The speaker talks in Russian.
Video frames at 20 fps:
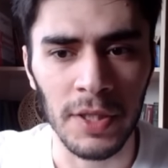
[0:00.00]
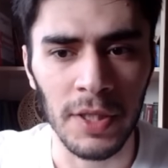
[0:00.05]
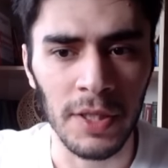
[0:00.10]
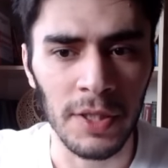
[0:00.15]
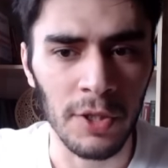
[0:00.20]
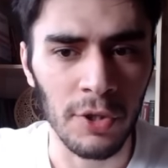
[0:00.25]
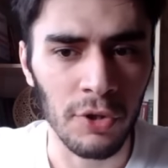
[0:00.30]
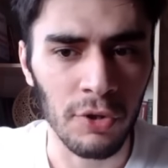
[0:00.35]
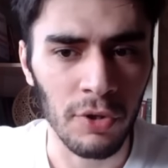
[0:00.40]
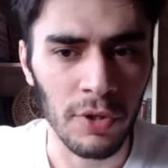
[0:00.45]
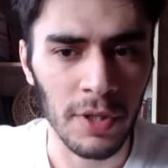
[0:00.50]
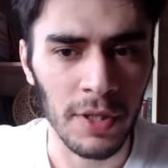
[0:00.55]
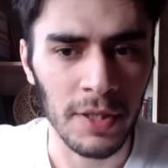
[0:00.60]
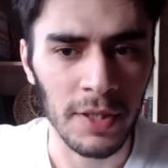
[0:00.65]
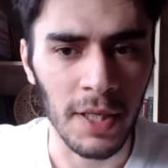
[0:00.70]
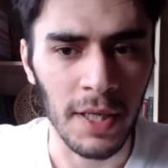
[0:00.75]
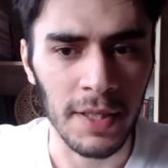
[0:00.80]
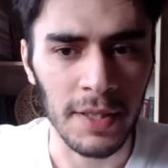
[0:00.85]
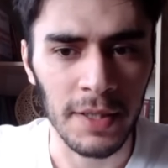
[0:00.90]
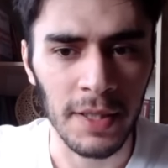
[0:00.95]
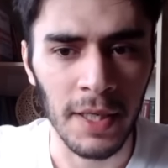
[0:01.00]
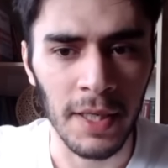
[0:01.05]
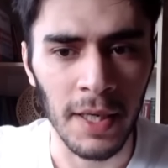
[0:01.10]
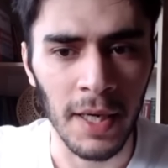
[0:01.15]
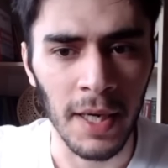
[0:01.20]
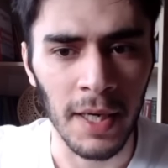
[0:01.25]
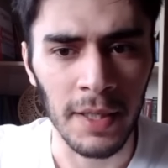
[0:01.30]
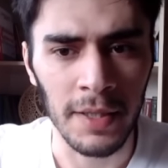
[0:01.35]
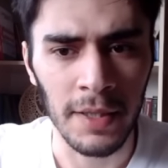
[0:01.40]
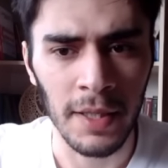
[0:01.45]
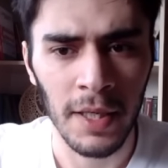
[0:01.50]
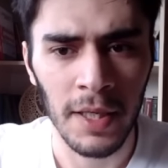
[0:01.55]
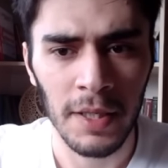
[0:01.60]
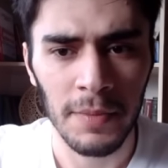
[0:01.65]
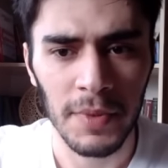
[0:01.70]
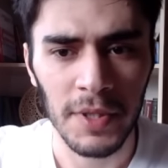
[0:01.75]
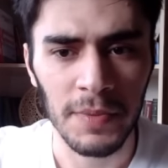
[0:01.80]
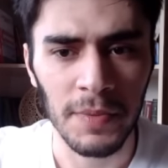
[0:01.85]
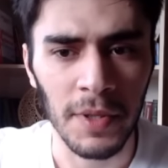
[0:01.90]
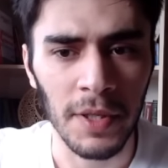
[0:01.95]
Если черный так сыграет,
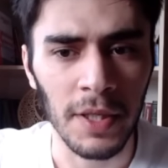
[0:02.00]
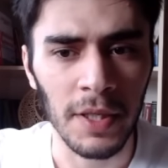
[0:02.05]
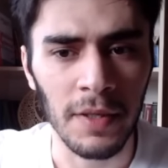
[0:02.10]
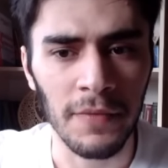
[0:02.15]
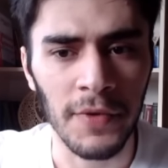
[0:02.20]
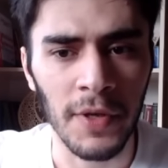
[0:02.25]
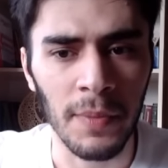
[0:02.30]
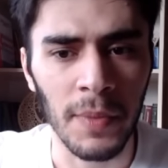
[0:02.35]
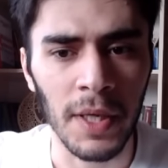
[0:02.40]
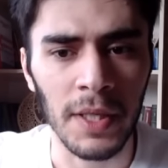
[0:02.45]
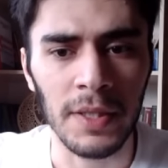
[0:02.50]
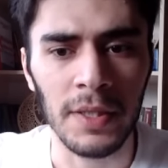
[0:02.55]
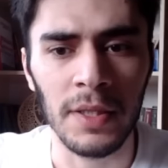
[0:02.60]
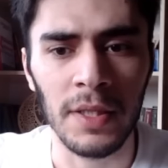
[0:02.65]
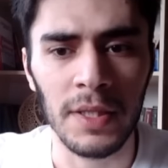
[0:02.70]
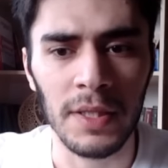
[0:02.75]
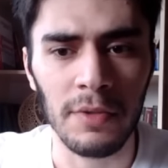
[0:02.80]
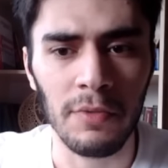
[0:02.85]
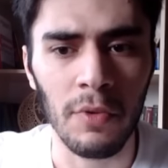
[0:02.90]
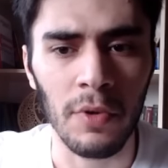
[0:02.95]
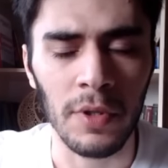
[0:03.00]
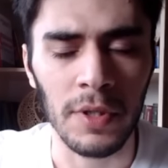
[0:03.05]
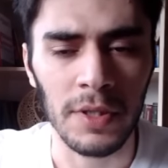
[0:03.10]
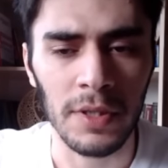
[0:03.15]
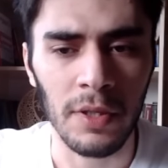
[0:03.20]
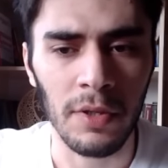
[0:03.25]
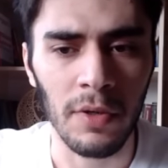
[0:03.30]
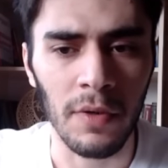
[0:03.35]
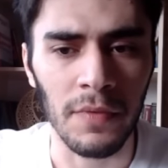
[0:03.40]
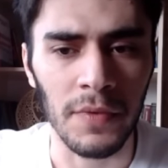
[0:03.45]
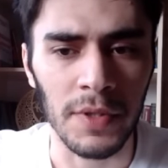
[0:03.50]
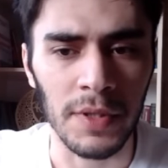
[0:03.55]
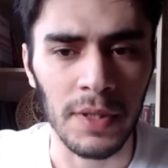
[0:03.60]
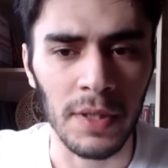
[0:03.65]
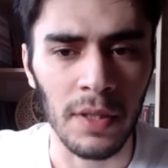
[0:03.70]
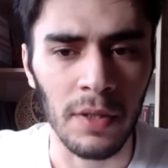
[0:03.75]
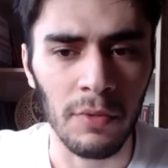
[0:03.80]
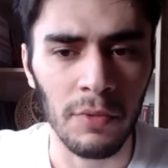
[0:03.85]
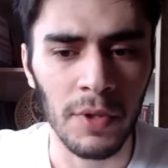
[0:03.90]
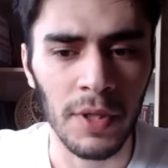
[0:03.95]
посмотрите внимательно, слон
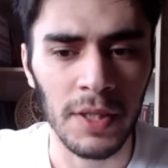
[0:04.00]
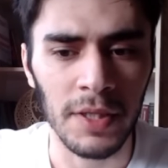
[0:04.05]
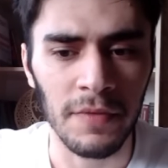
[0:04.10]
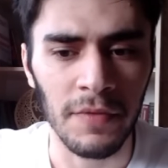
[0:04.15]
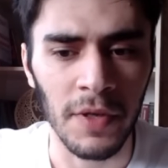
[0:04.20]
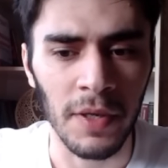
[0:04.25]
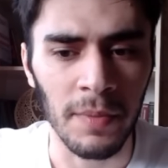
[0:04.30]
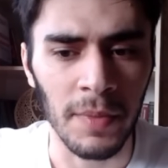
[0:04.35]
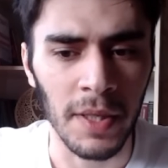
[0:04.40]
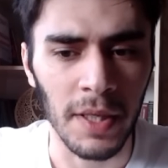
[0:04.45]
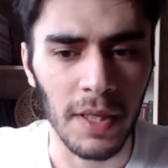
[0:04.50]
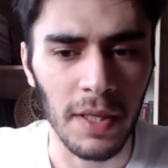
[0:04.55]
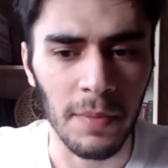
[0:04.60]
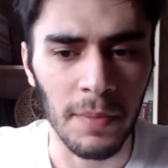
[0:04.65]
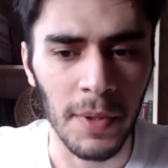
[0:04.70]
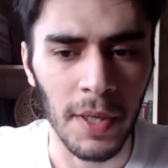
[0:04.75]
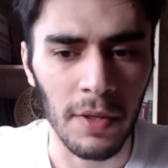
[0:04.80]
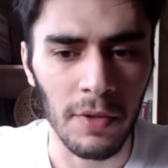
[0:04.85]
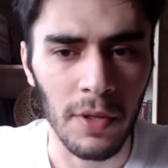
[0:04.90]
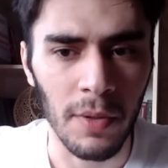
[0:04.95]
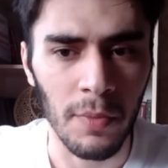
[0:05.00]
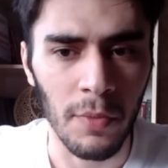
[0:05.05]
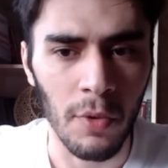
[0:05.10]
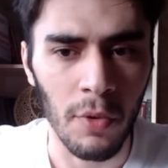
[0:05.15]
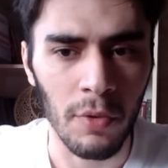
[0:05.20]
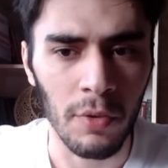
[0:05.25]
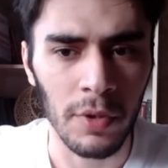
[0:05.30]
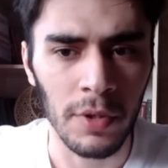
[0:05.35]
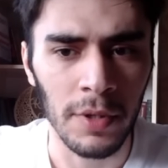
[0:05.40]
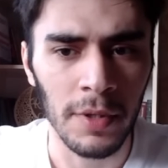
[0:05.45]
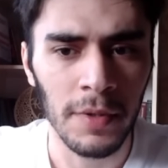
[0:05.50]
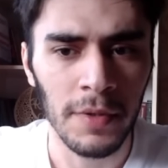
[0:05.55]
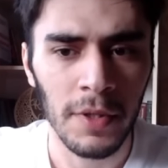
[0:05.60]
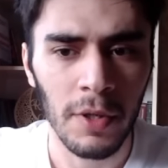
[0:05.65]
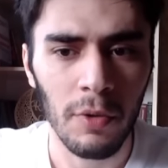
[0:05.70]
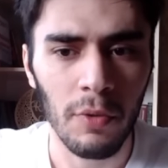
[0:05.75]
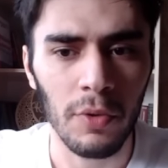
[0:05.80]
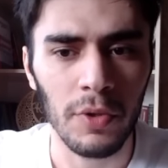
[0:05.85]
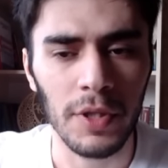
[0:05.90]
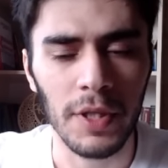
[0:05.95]
становится уязвимый, и белые могут
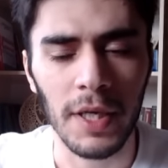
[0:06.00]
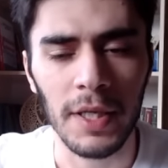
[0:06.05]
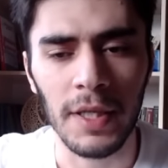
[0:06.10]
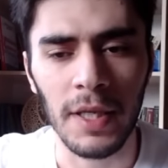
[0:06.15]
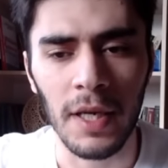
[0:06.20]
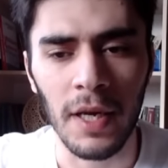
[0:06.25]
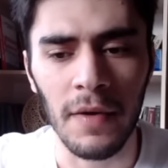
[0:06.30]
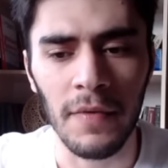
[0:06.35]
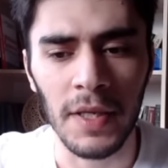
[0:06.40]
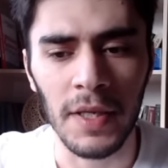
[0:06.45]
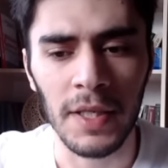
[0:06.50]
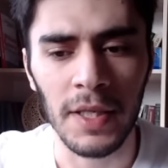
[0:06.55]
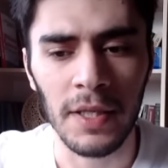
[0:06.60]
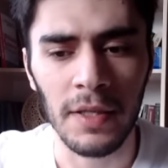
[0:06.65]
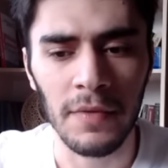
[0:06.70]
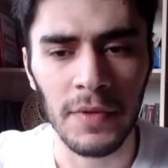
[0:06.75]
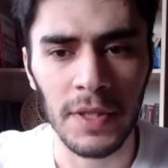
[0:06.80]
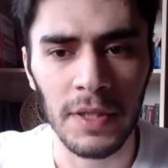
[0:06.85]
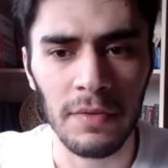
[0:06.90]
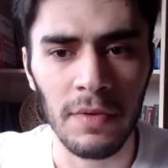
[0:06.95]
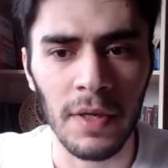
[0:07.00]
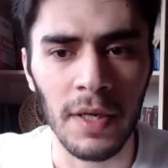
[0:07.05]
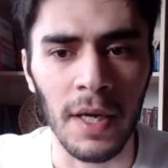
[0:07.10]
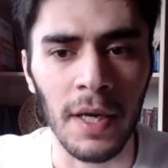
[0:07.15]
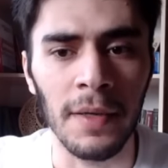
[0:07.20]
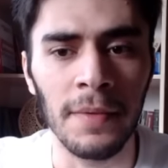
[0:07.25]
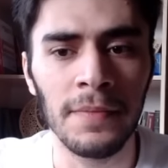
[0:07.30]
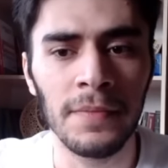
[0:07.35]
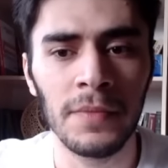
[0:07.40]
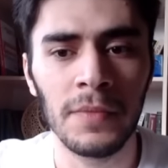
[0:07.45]
контратаковать этого слона.